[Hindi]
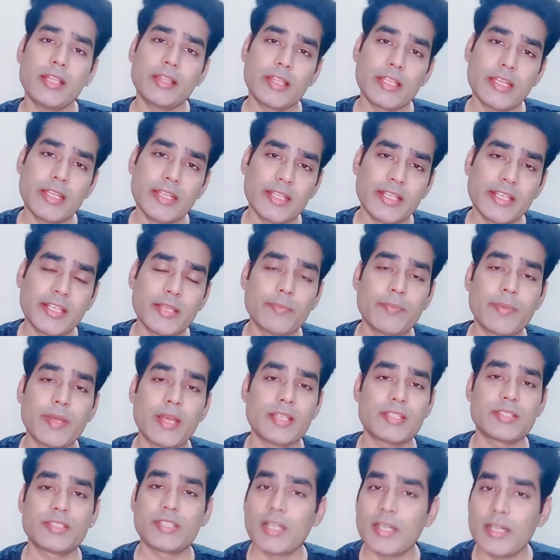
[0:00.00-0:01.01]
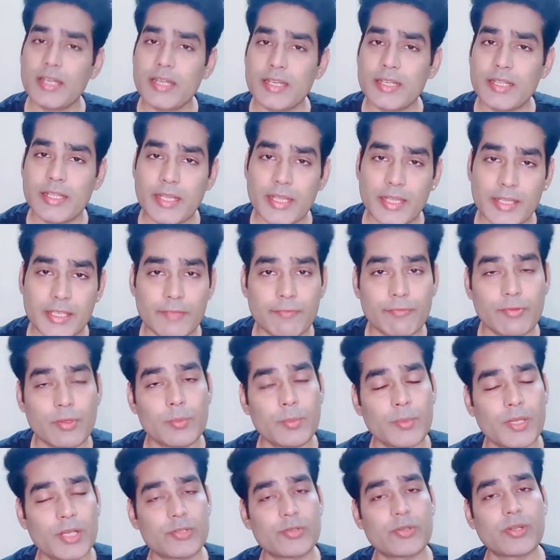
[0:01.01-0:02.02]
एक तरीके की बहस चल रही है कि
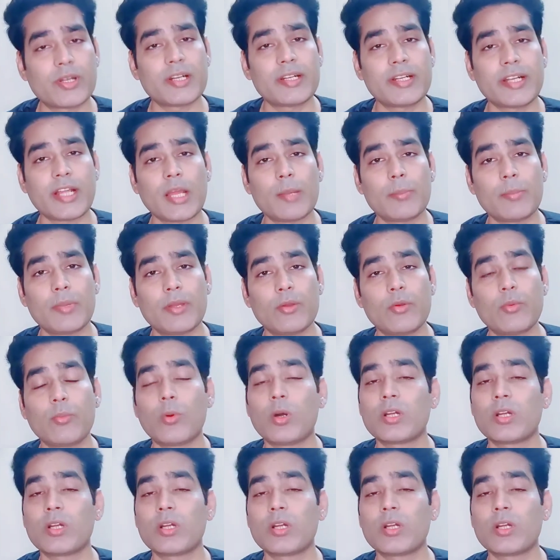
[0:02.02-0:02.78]
फिल्म का जो रन टाइम है वो